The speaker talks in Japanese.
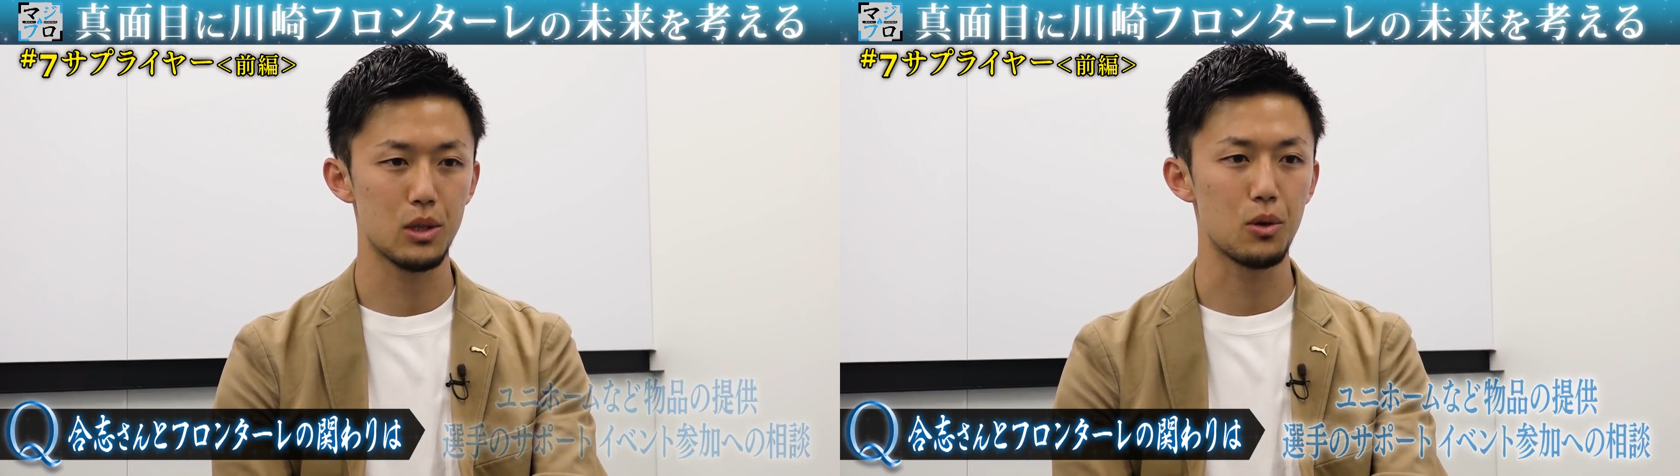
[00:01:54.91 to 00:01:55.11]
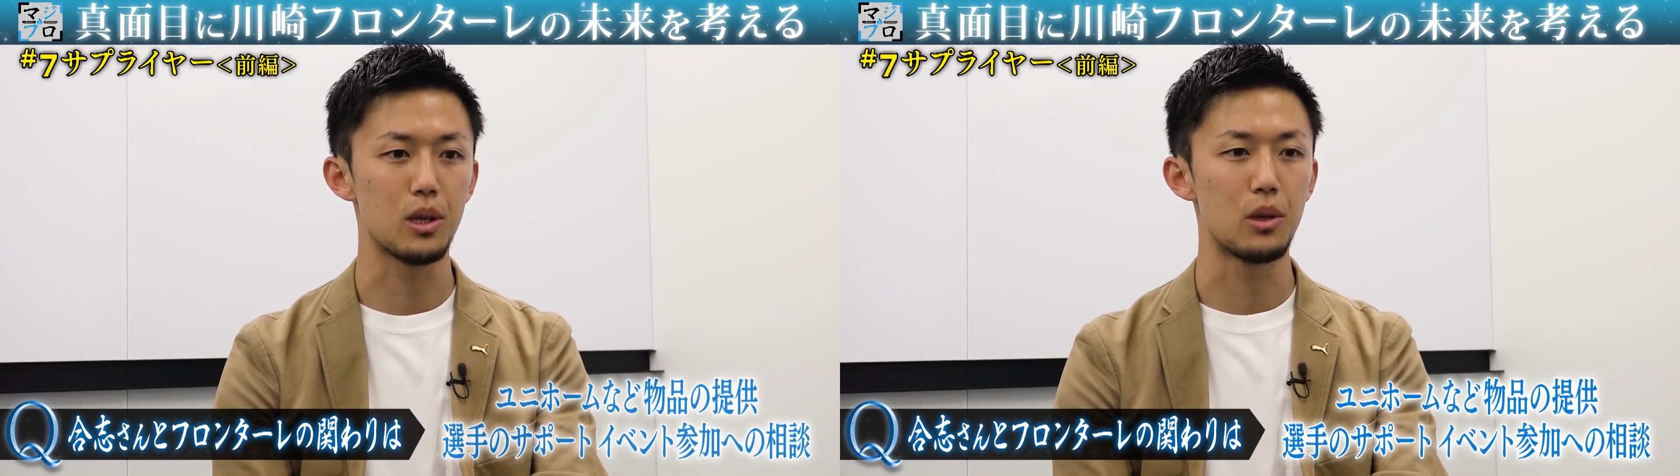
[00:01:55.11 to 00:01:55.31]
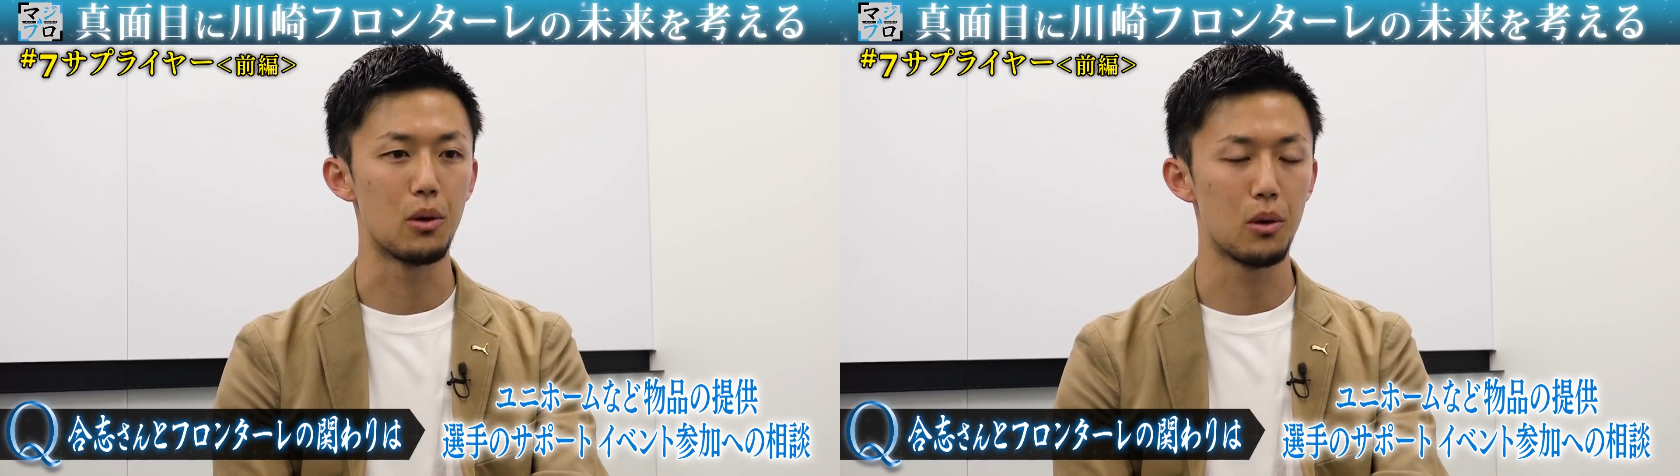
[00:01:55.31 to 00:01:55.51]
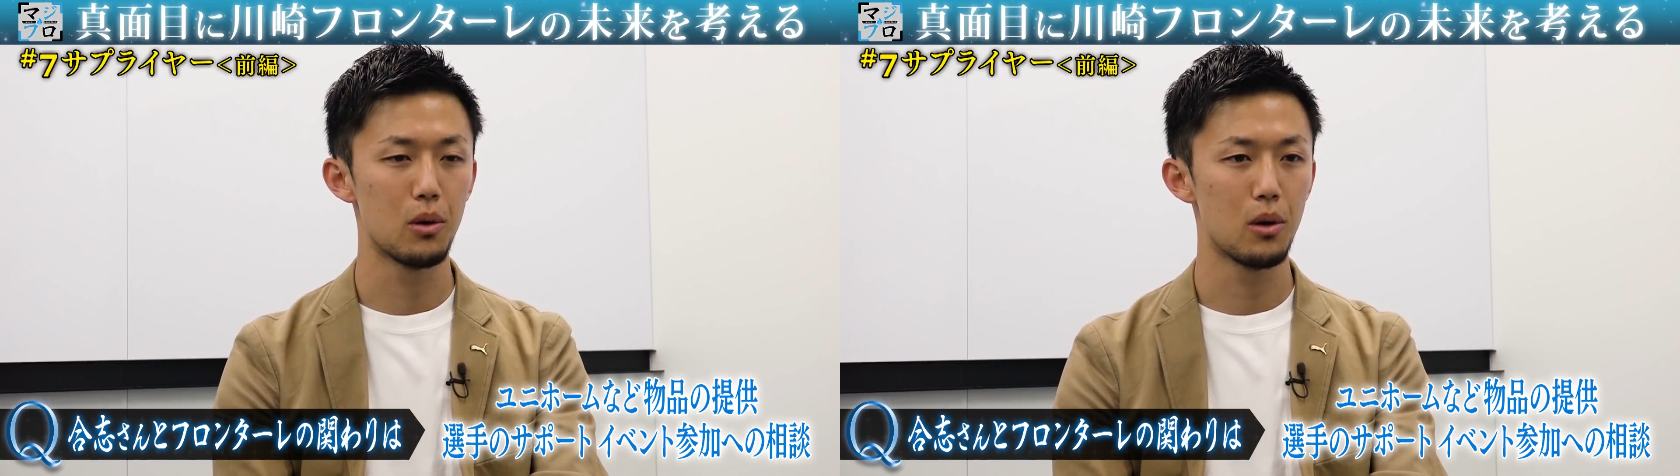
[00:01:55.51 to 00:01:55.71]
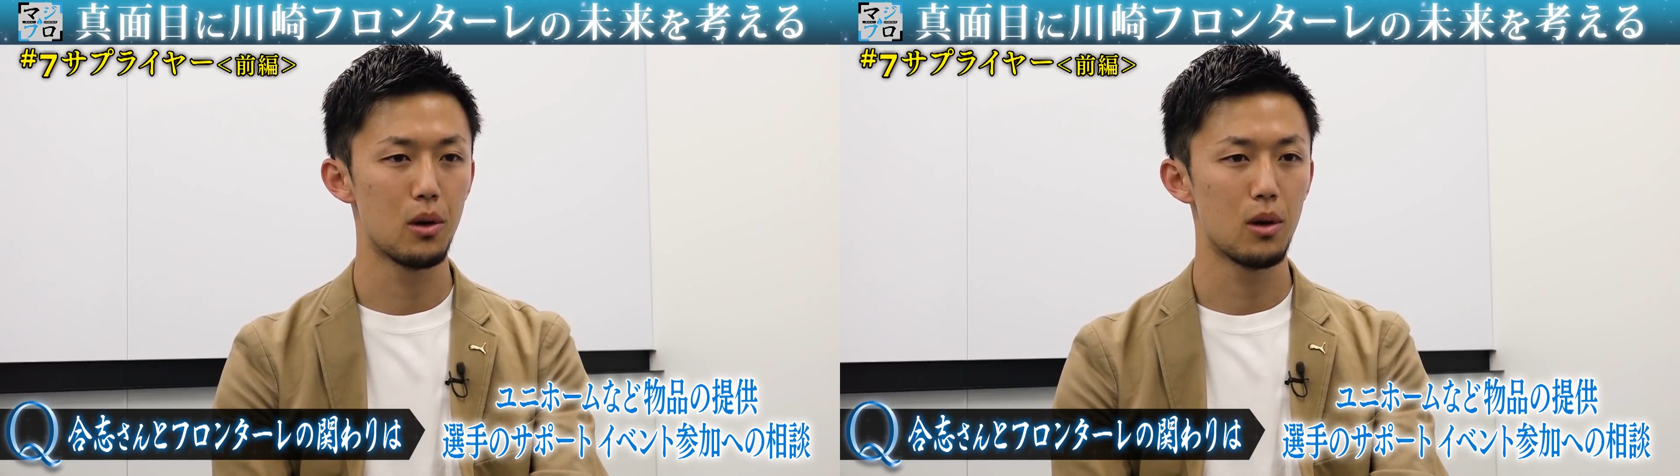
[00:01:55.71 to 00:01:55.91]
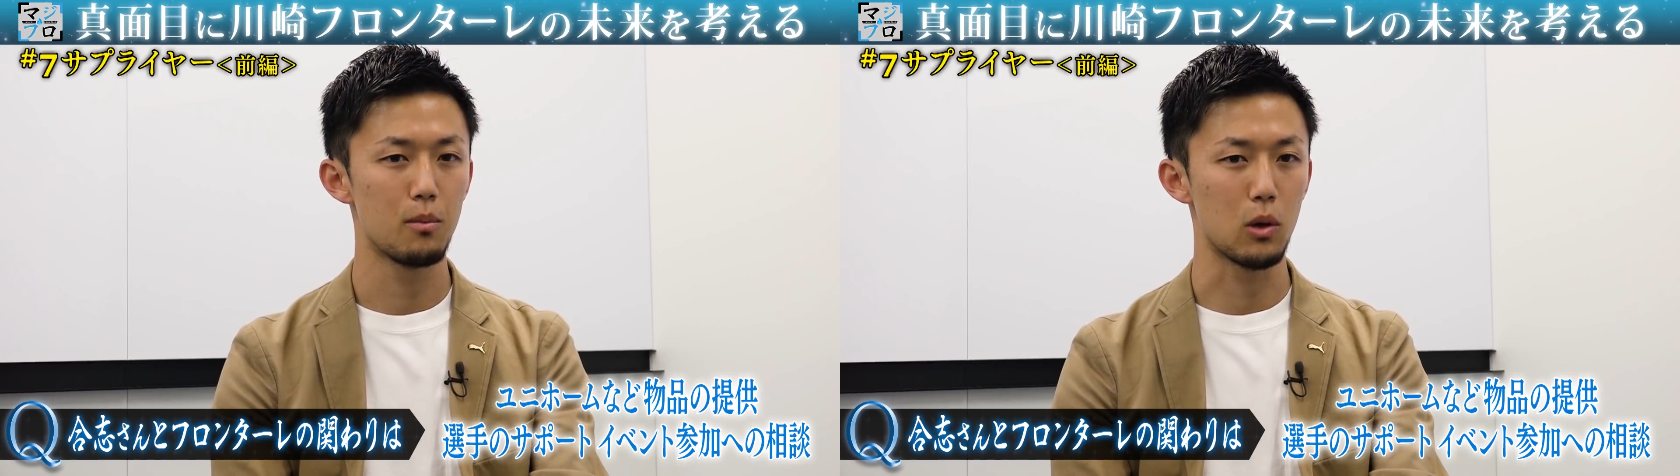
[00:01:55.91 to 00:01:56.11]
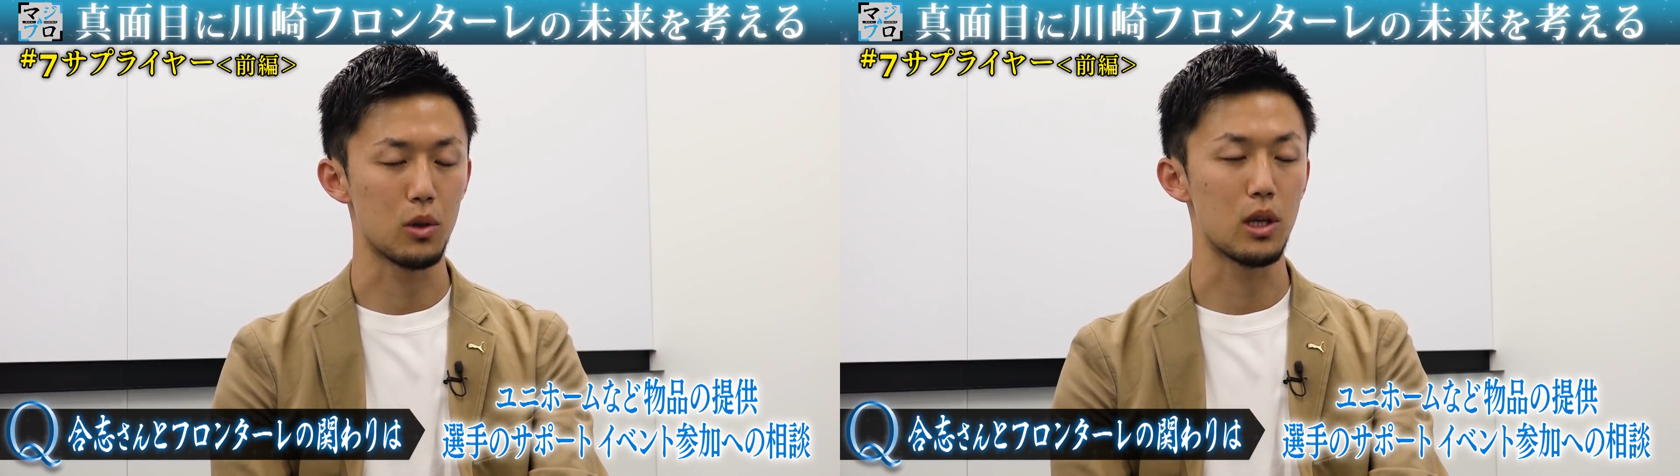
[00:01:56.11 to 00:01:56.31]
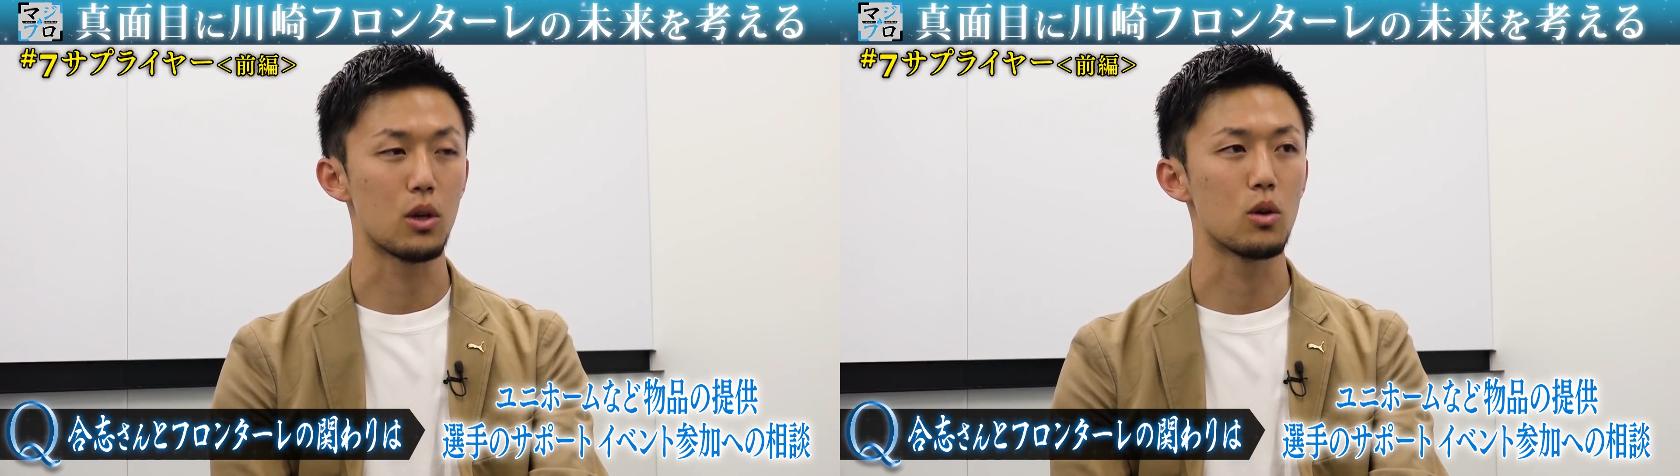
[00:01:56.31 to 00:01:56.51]
商品の
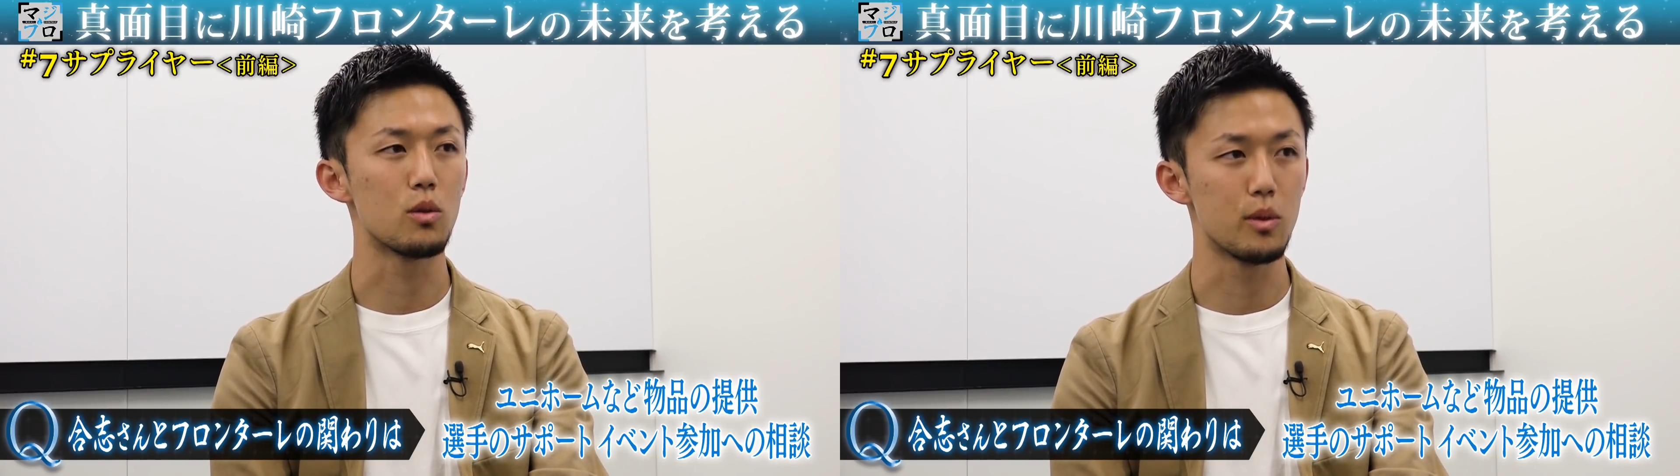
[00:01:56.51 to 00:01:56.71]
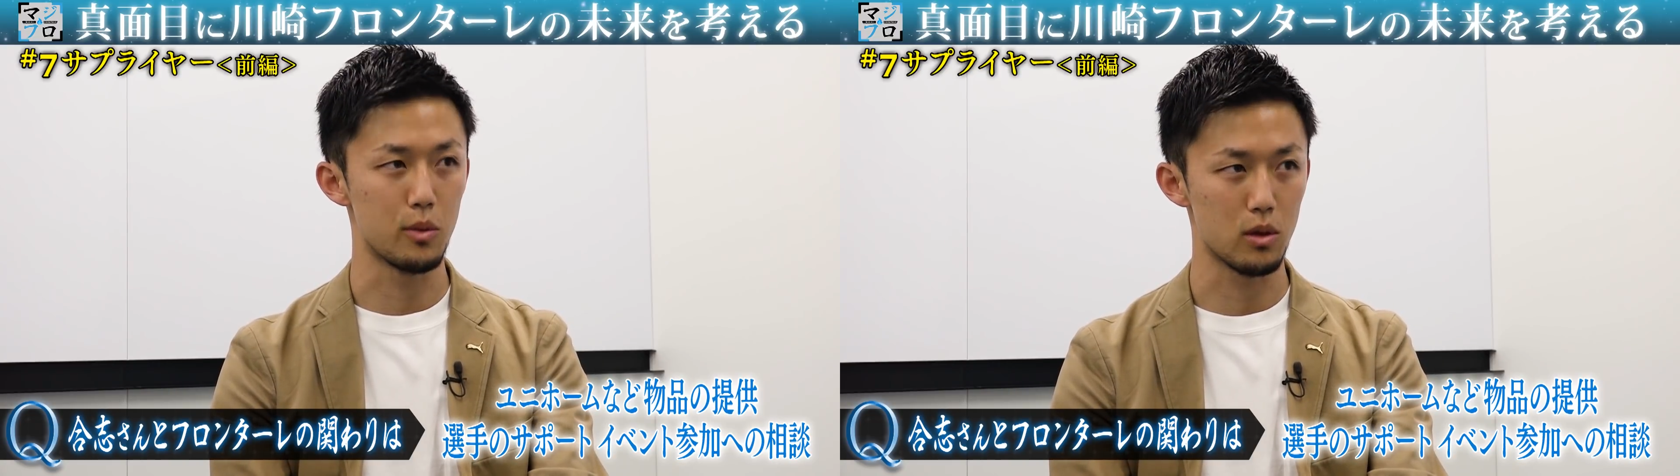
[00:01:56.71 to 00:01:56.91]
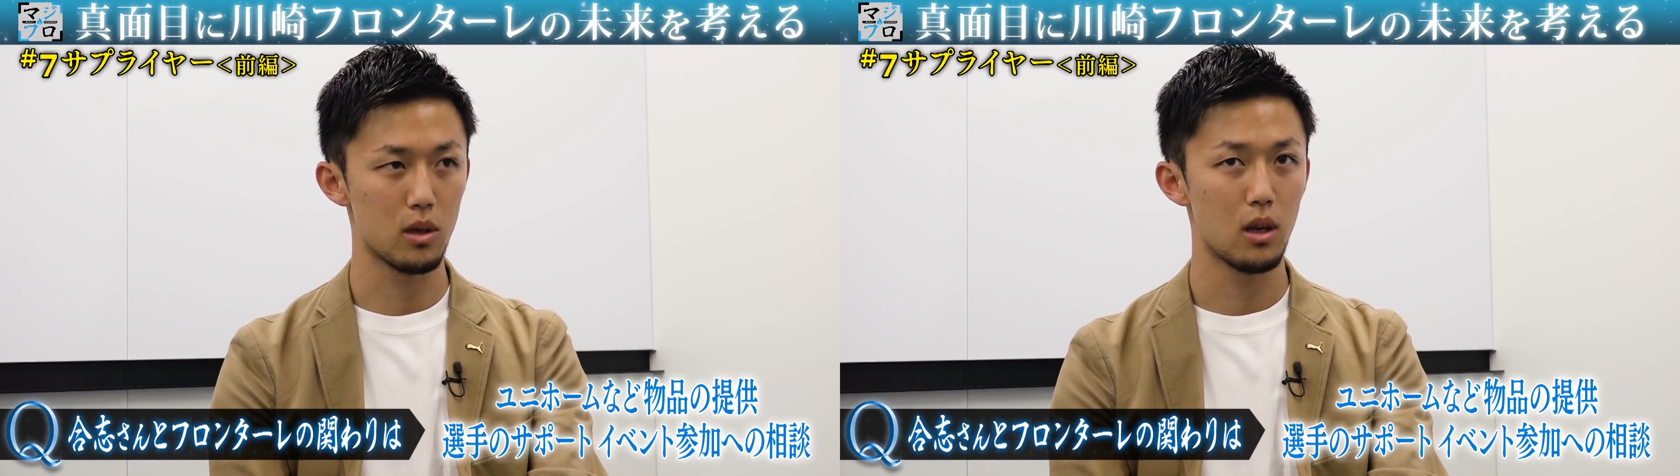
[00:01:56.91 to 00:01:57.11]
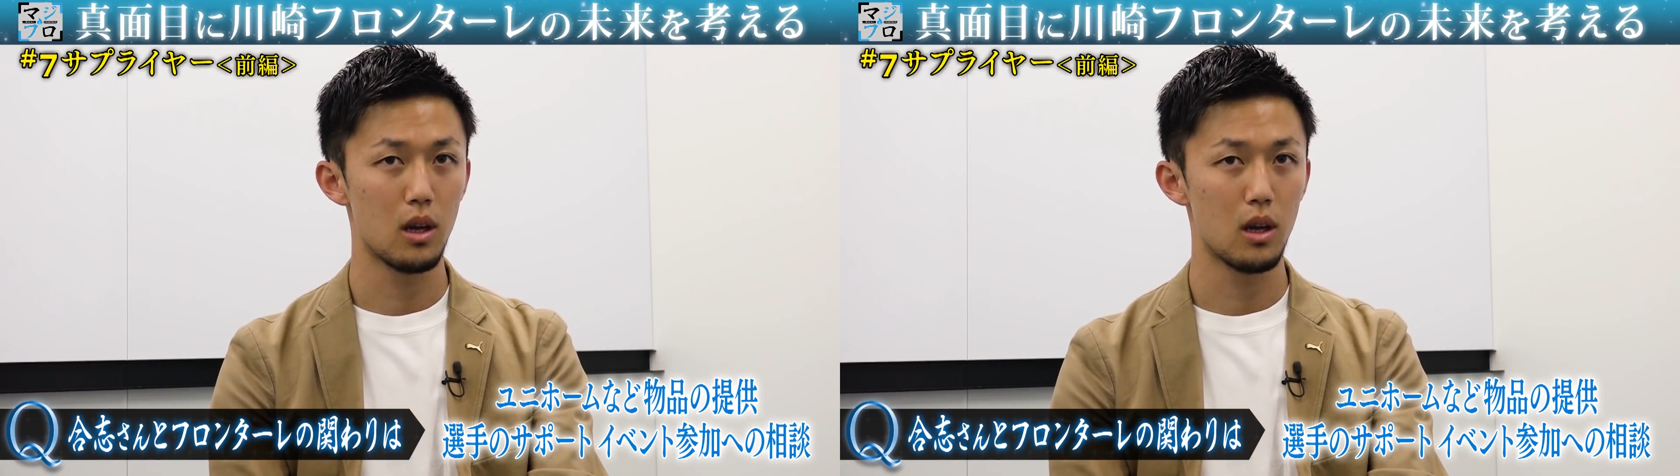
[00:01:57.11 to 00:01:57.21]
ご提供の部分